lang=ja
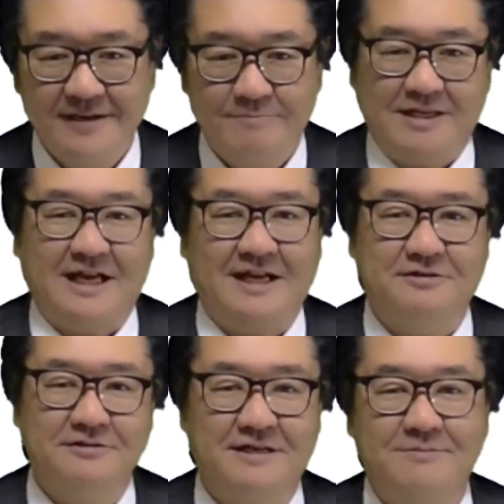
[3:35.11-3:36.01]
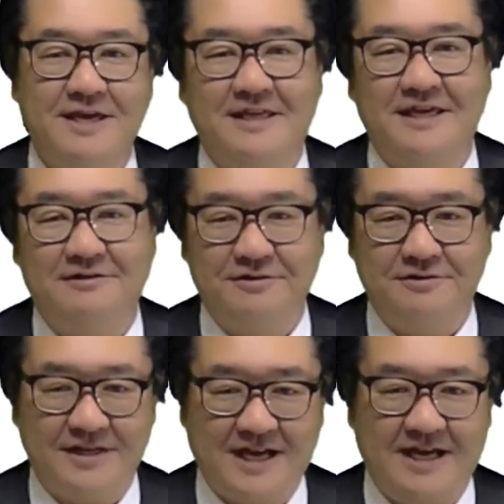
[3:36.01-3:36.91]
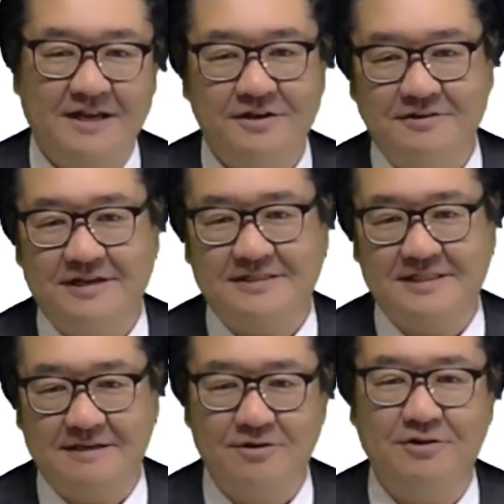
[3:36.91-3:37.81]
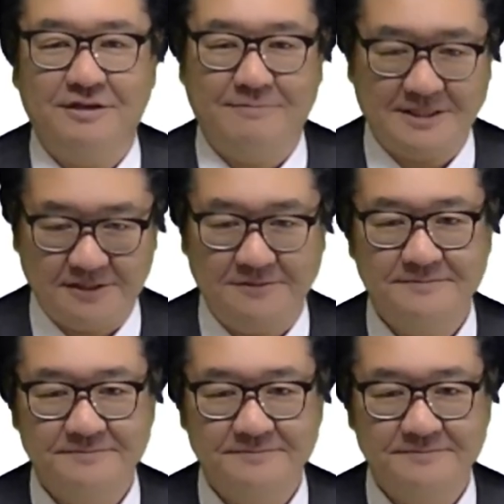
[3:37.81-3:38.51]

まあ、タトゥーが見えているような留学生もいます